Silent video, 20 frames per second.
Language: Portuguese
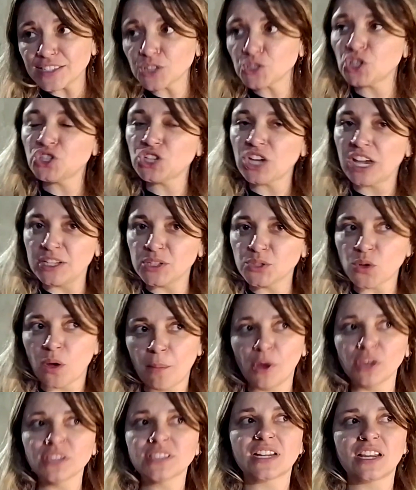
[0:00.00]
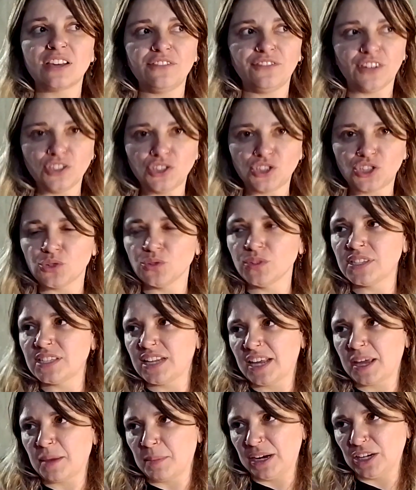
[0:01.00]
a gente realizou a mostra infantil
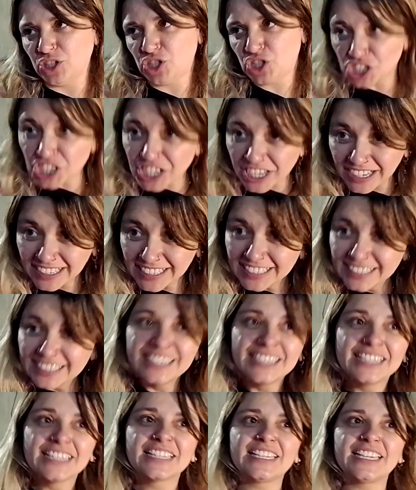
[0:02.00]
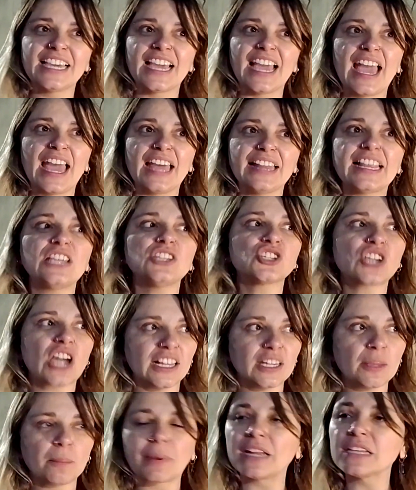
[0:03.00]
Cine Quebradinha, que é
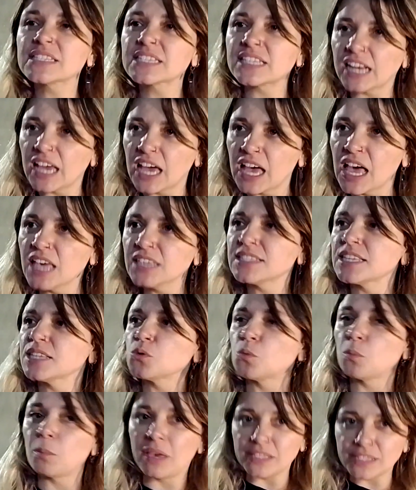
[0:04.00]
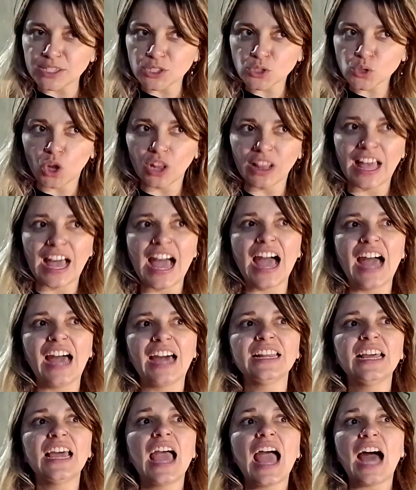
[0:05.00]
dedicada para as crianças, um mês
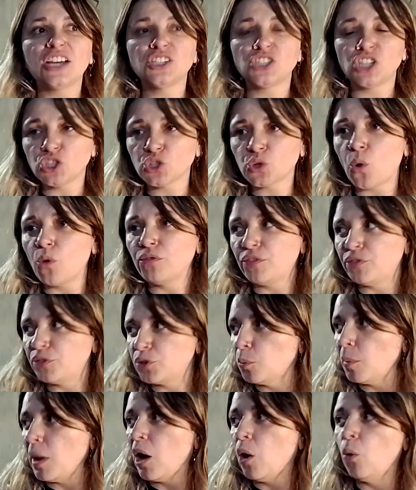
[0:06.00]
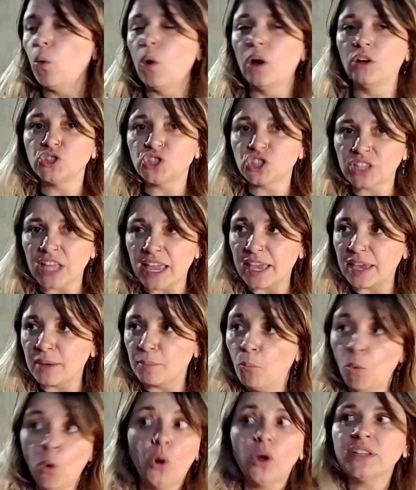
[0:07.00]
escolar. A gente convive numa rua onde tem
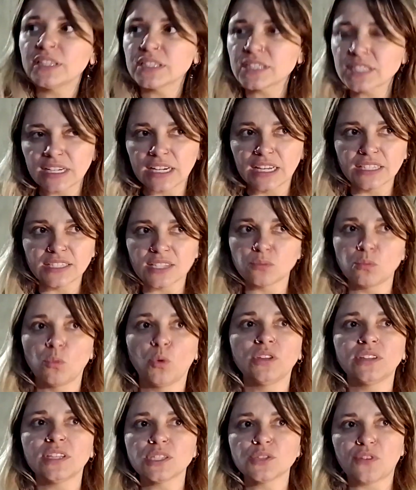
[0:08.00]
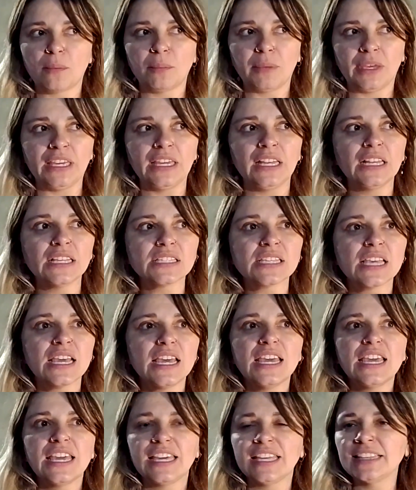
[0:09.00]
muitas crianças, muitas famílias,
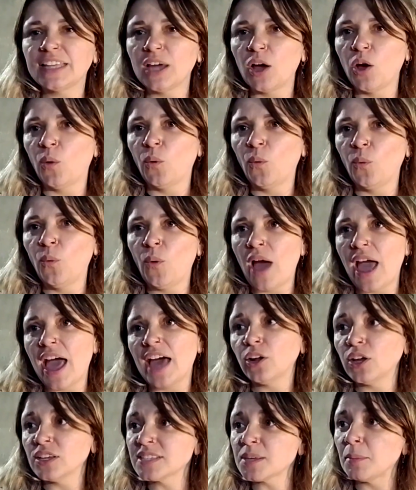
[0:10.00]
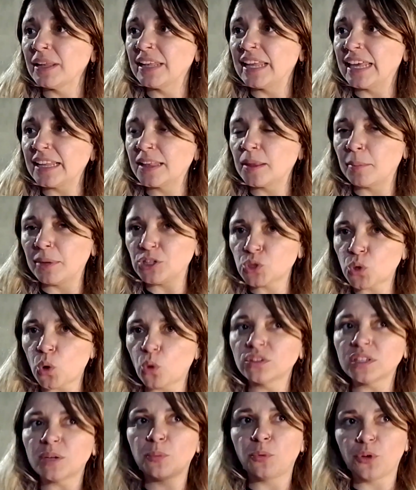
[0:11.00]
então é a nossa maneira também de
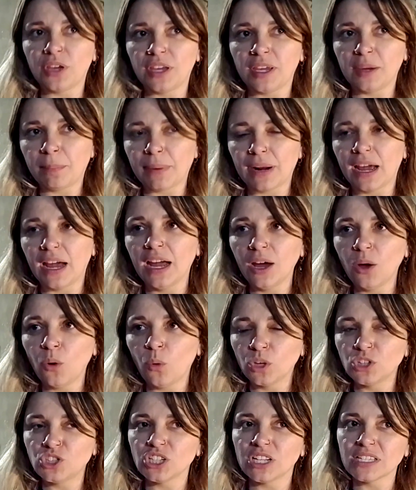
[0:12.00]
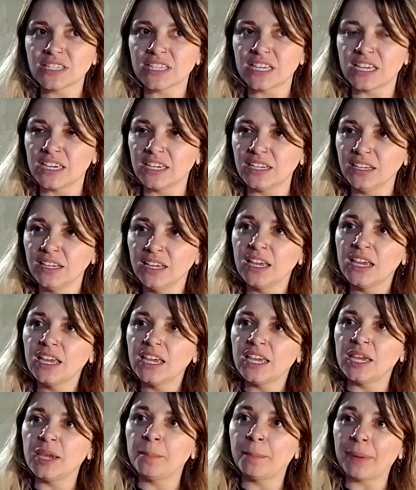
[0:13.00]
contribuir para a Rua de Lazer
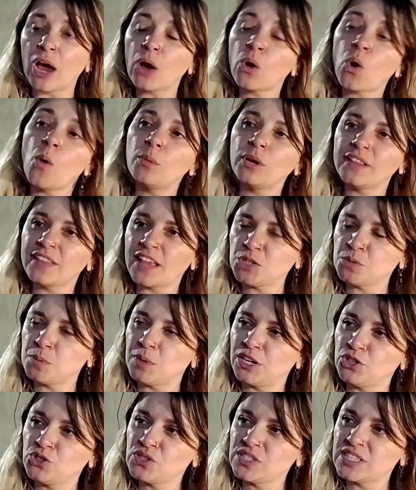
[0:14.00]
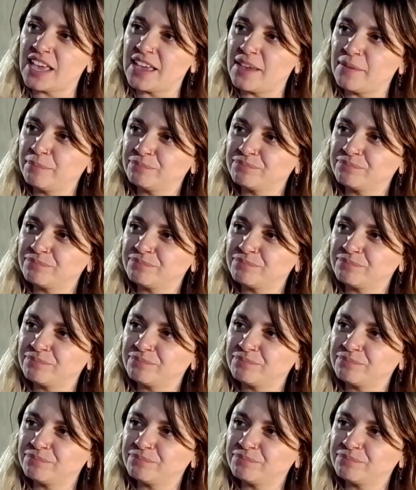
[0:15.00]
e para a comunidade Maria José